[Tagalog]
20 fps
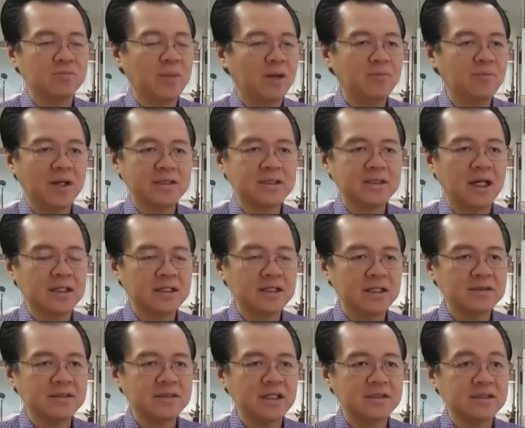babagsak
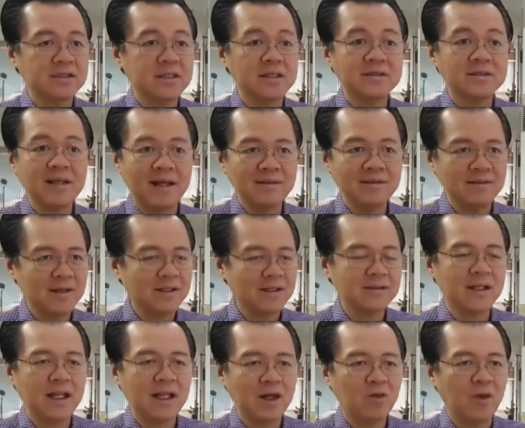yan sa
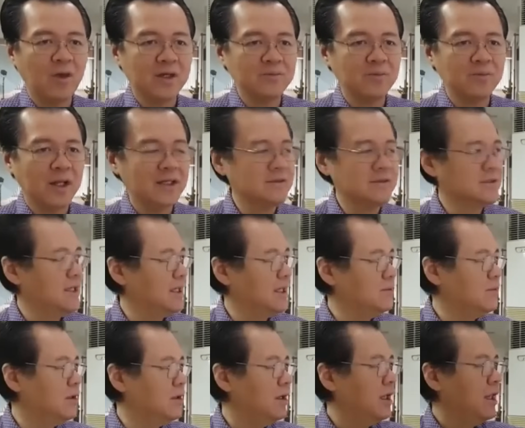600 na lang white blood
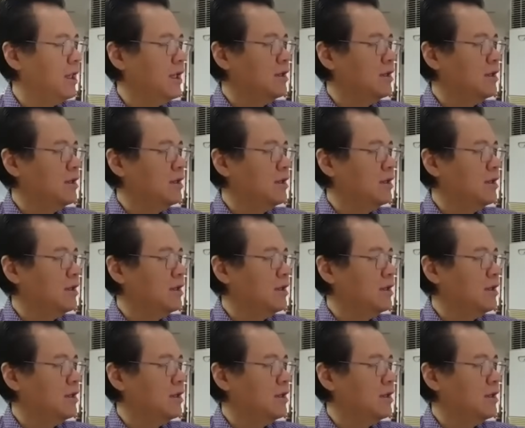cell mo